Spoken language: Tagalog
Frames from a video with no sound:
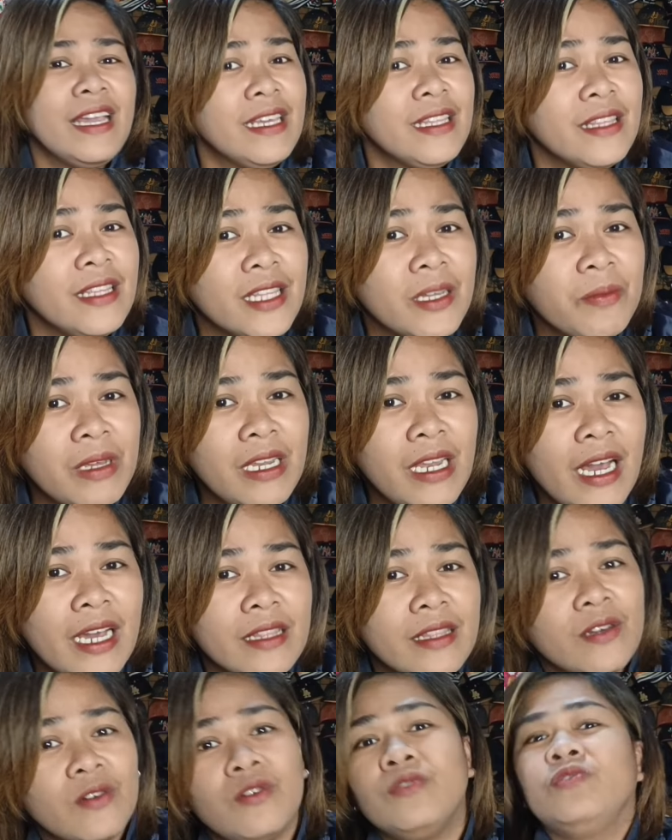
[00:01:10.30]
Eh hindi naman
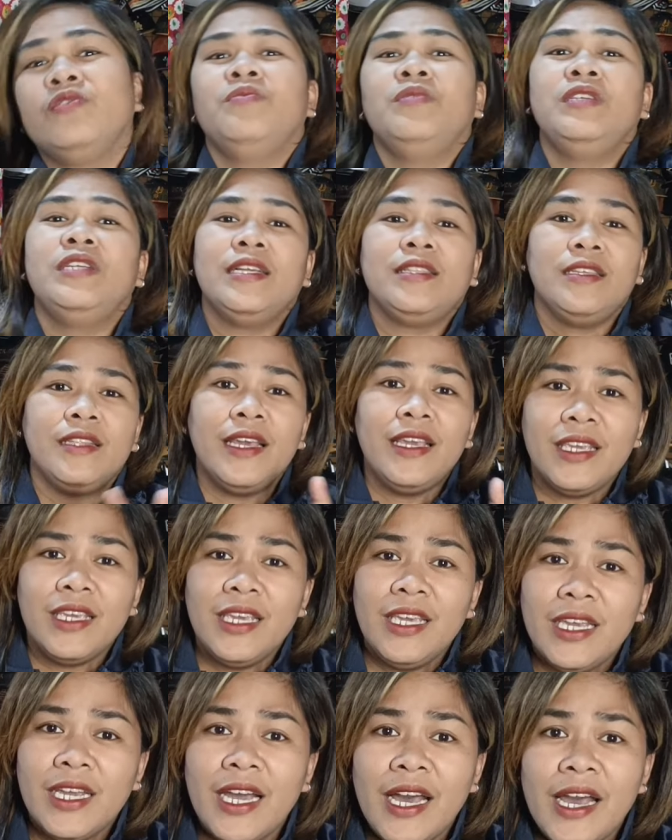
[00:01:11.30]
lahat ng customer natin ay
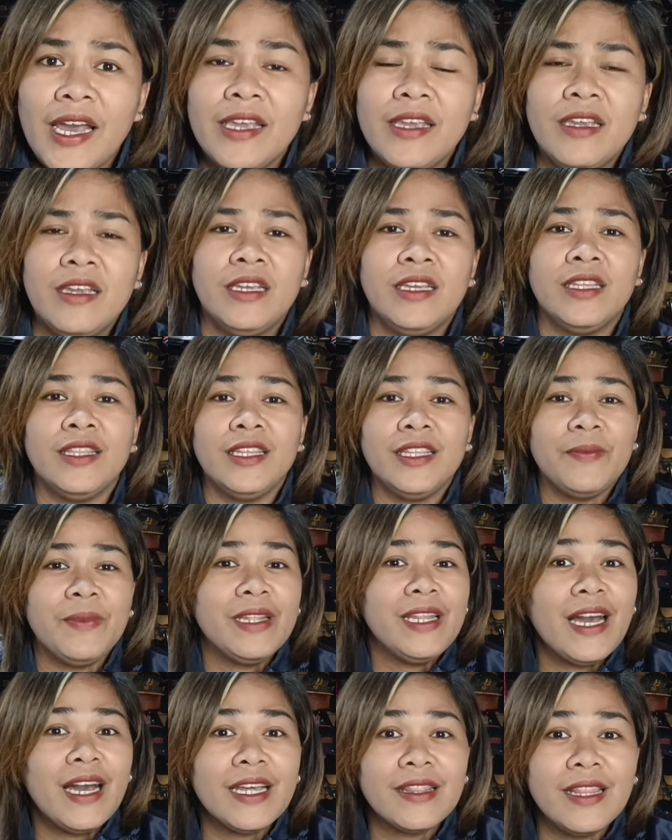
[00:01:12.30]
kikay, hindi
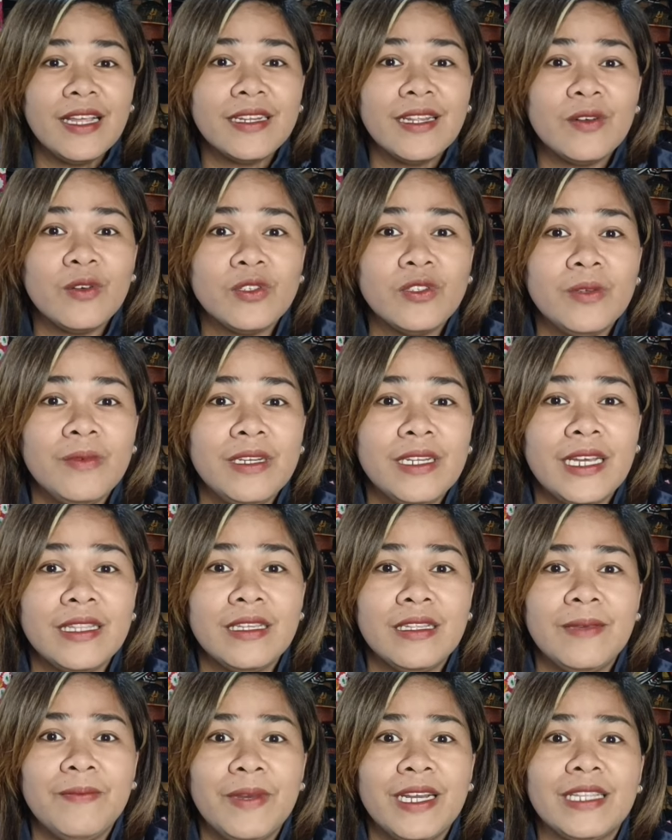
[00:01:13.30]
naman lahat lang ng customer
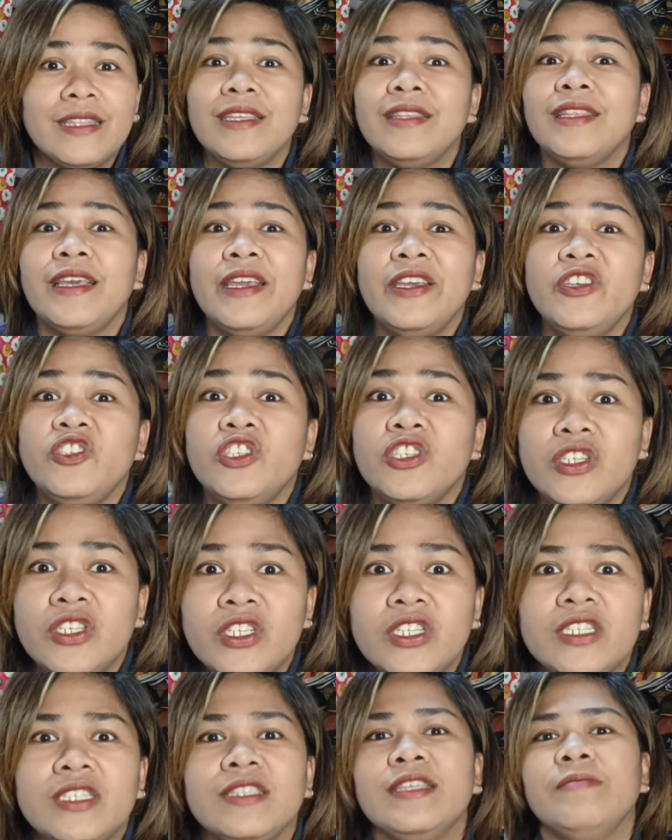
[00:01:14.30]
natin ay mga teenager,
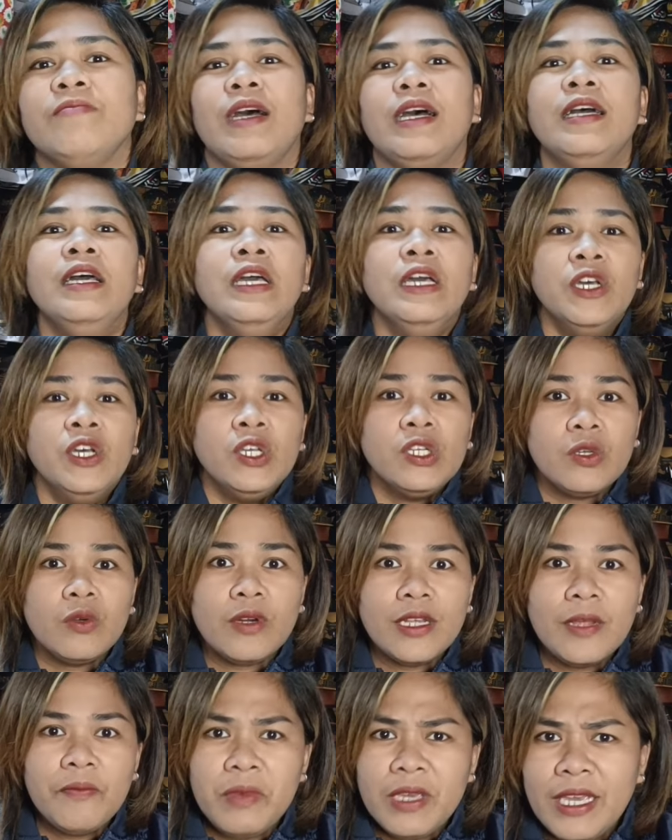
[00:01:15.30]
hindi ba? So
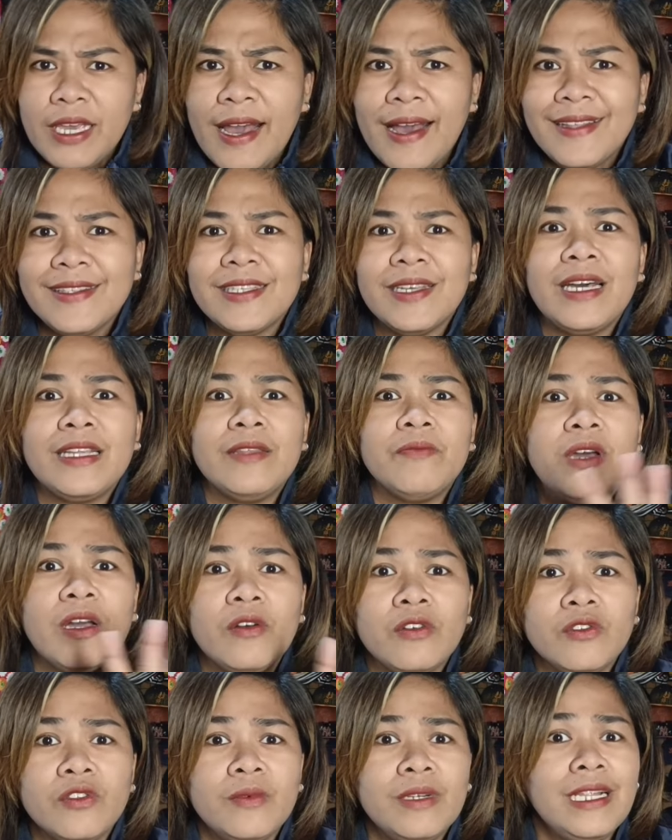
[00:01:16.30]
So karamihan sa ating
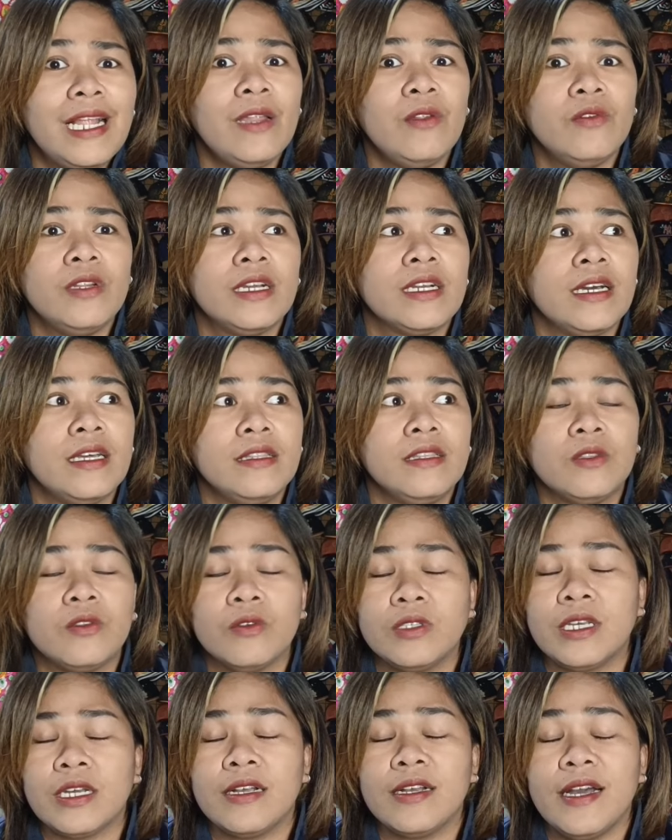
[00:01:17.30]
mga customer, lalo na nga
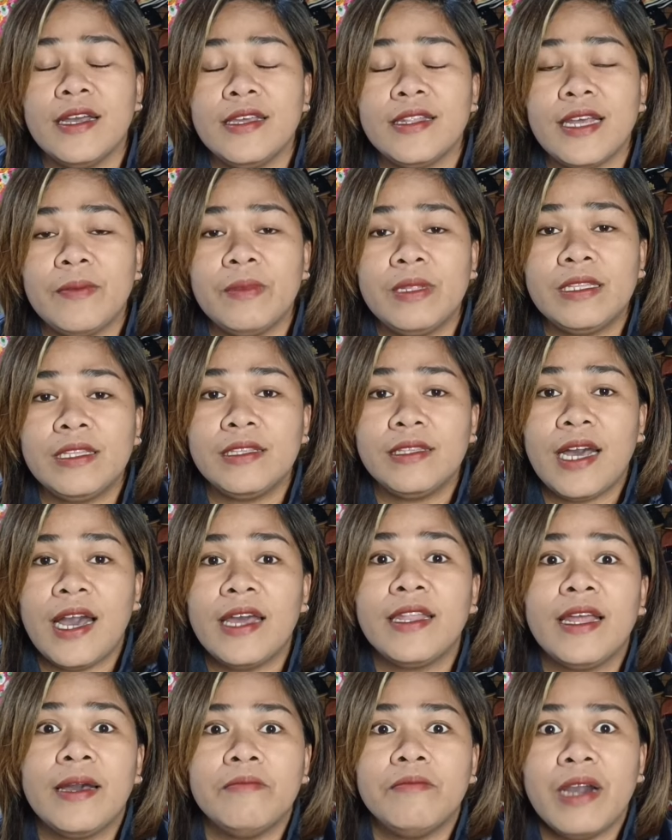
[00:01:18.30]
dito sa kagaya namin na
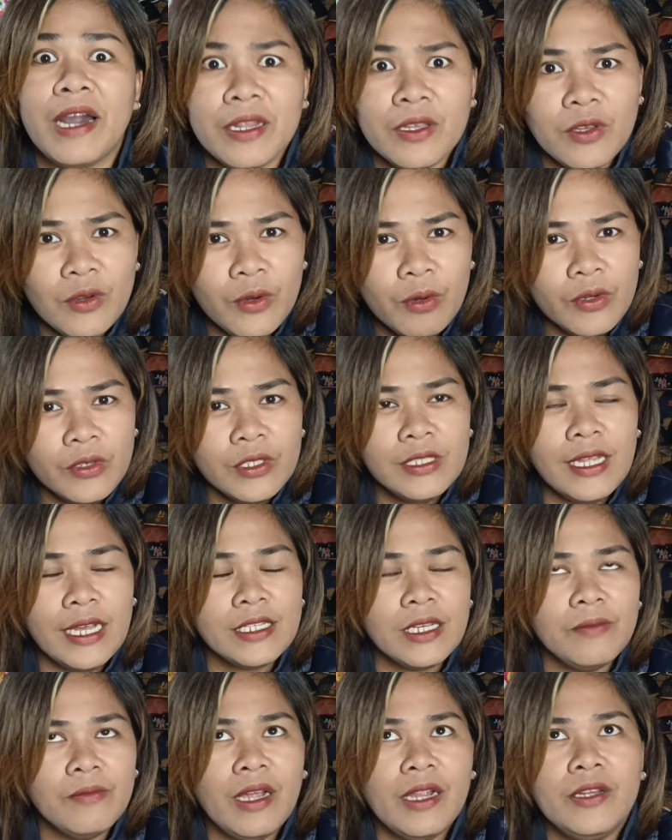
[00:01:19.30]
tindahan na barrios,
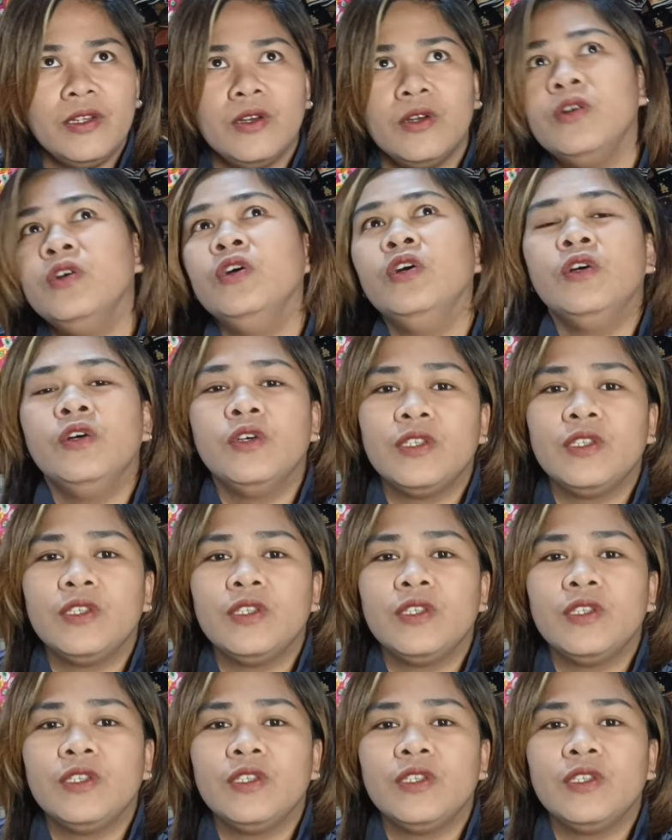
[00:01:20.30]
nasa barrio